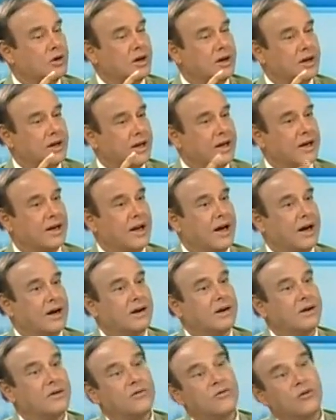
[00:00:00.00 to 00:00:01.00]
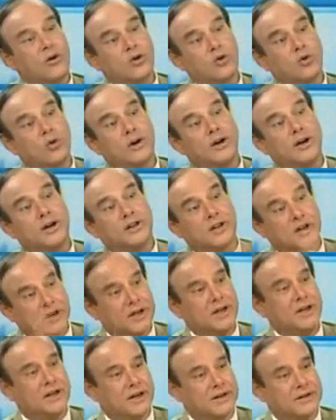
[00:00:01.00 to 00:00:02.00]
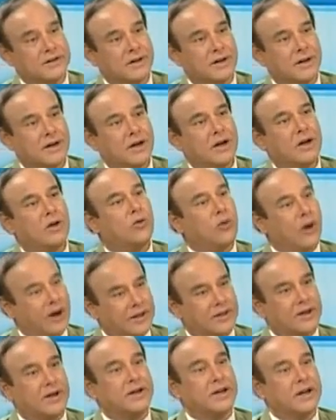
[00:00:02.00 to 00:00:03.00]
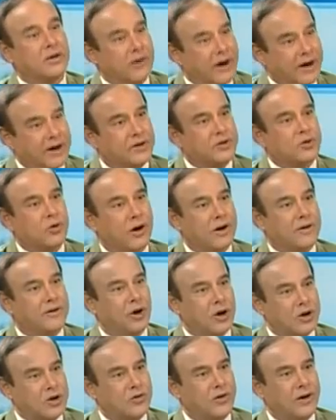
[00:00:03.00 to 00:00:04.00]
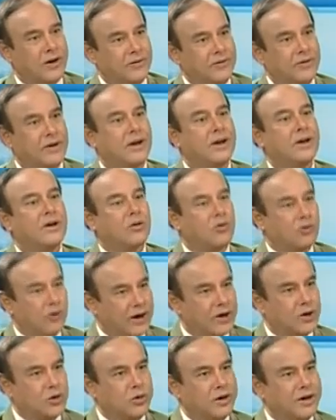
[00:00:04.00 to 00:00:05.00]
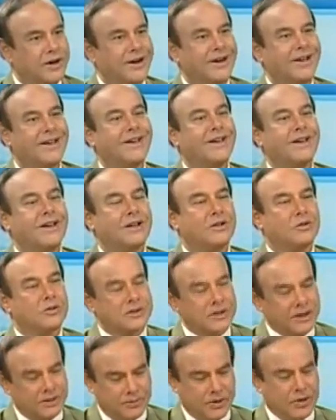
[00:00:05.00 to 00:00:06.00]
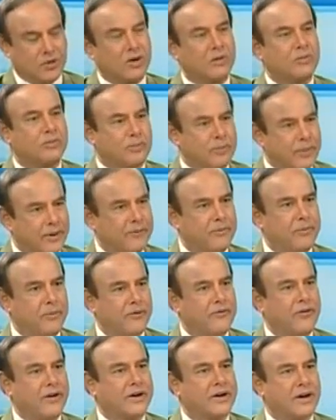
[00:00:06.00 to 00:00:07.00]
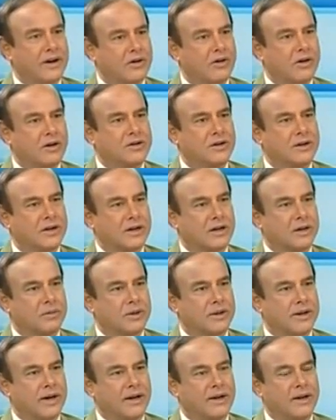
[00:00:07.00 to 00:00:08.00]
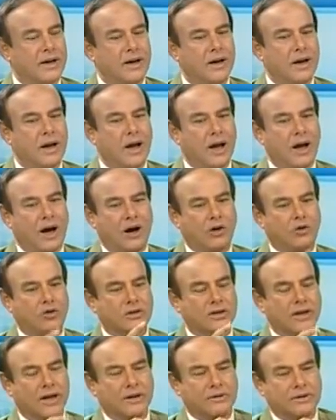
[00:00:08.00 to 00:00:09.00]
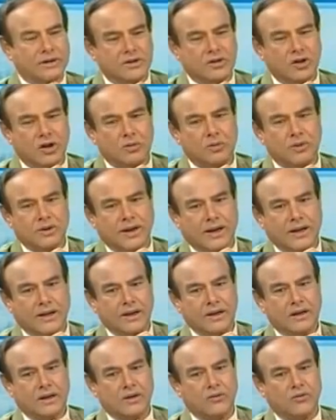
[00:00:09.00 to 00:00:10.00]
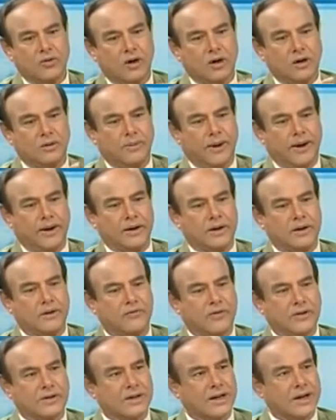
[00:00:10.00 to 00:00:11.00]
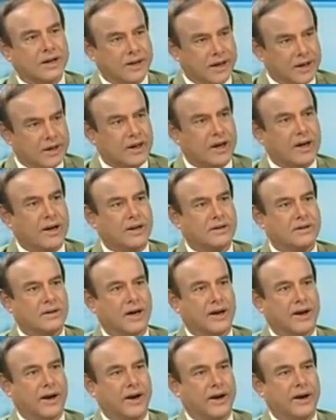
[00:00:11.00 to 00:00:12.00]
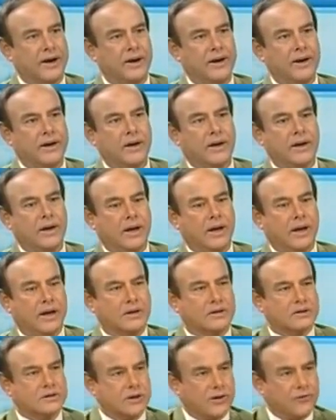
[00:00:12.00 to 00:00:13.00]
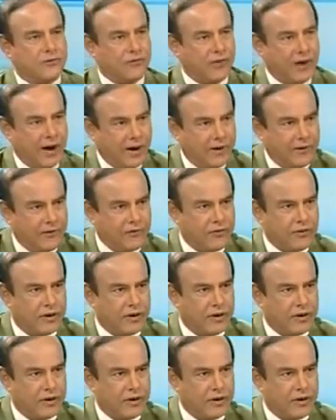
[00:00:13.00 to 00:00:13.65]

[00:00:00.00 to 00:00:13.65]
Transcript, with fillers: एक लाख फॉर टू हंड्रेड थर्टीन ईयर्स वाई थर्टीन वाई ट्वेल्व नॉट ट्वेल्व वाई टू हंड्रेड उसने बिल्कुल परफेक्ट कैलकुलेशन करके बताया था और उसने एक चीज़ ये भी बताई थी कि वर्ल्ड बैंक फैसिलिटेट करना चाह रहा है एक शफाफ